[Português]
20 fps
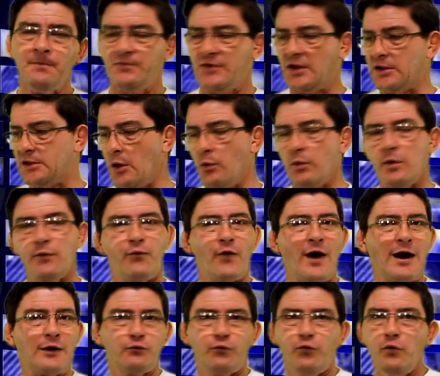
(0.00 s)
de ter um
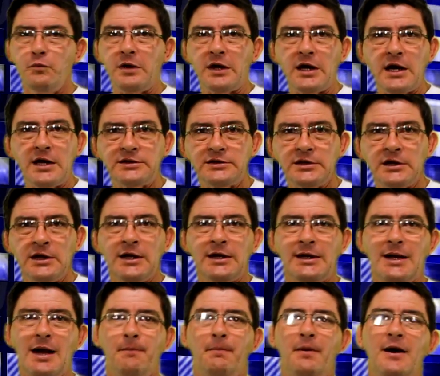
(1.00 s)
infarto fulminante
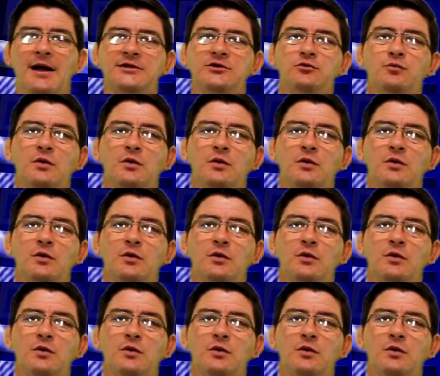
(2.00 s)
na prática de